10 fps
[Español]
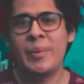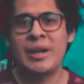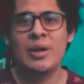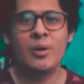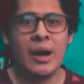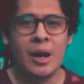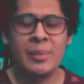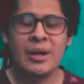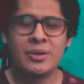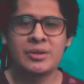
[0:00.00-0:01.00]
amarillo, al
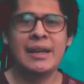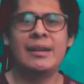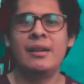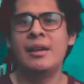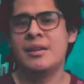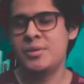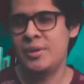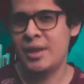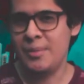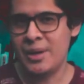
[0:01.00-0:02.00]
menos en la
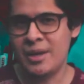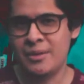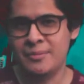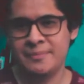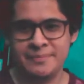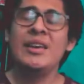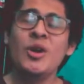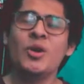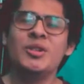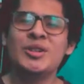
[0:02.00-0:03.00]
Ciudad de México. Y
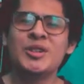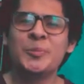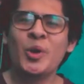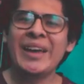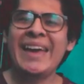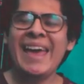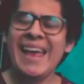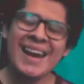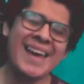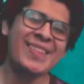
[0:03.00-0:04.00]
ojo chicos, porque
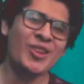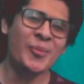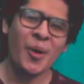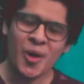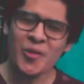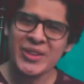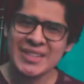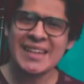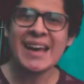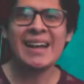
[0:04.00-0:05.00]
el line-up
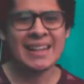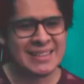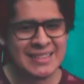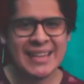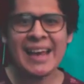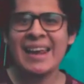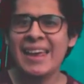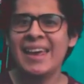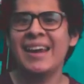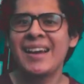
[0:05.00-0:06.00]
oficial
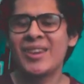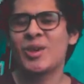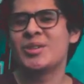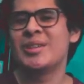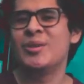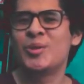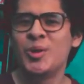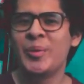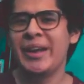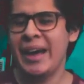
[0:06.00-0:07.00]
sale el 14 de
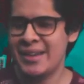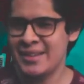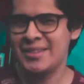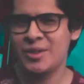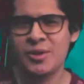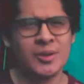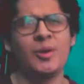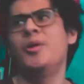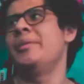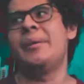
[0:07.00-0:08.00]
octubre, así chicos,
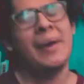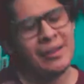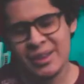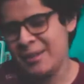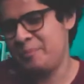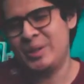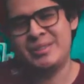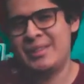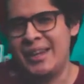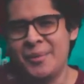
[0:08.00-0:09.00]
obviamente,
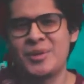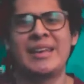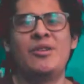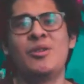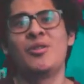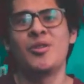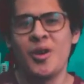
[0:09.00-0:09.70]
pues digamos que el único